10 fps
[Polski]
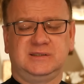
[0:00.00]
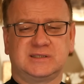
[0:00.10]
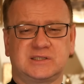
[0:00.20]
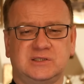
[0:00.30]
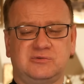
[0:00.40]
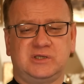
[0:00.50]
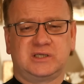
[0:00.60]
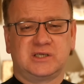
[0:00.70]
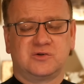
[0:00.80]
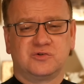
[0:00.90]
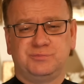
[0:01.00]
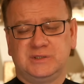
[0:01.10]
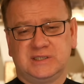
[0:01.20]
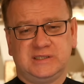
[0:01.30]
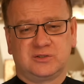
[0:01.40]
nie zaczyna od jakiegoś
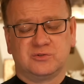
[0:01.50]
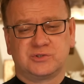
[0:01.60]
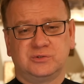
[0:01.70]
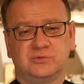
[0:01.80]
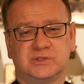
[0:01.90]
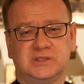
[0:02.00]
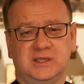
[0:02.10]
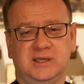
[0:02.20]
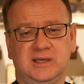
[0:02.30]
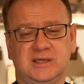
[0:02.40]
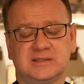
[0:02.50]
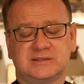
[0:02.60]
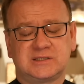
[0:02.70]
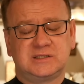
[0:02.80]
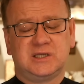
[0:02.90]
pisania konstytucji,
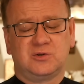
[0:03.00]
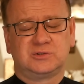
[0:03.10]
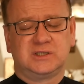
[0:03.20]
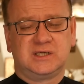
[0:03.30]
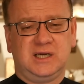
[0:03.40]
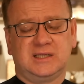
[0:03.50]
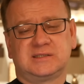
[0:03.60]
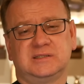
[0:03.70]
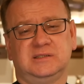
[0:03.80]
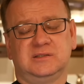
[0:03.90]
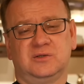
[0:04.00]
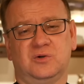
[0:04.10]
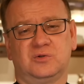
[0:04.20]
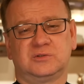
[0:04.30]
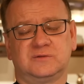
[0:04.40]
zaczyna od relacji,
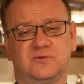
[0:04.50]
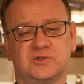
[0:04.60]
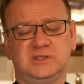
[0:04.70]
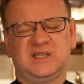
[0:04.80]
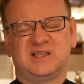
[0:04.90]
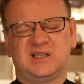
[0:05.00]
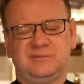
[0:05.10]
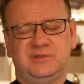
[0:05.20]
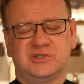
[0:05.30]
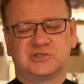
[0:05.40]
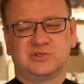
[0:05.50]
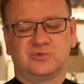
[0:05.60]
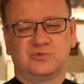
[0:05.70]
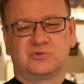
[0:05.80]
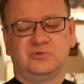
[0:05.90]
od tworzenia
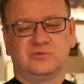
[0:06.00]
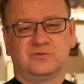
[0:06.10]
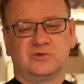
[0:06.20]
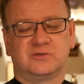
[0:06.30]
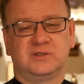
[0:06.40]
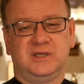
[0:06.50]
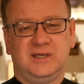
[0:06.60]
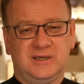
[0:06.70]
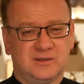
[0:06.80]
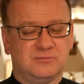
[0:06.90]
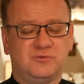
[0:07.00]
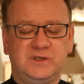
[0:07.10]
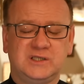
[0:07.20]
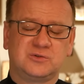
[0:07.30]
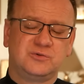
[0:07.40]
najbliższych uczniów, od
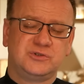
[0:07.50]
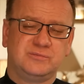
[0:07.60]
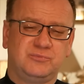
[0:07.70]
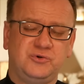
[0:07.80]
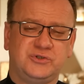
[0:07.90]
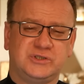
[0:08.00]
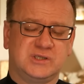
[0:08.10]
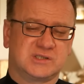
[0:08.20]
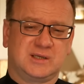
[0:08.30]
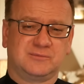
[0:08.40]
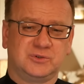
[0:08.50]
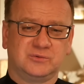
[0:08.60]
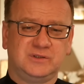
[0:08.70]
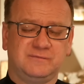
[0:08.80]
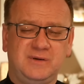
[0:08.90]
mówienia do ludzi: pójdźcie za
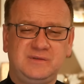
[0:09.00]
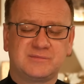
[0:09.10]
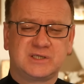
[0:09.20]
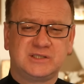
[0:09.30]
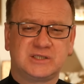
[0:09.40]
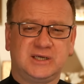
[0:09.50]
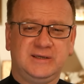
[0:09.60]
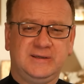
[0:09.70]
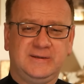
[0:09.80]
mną. I w pewnym sensie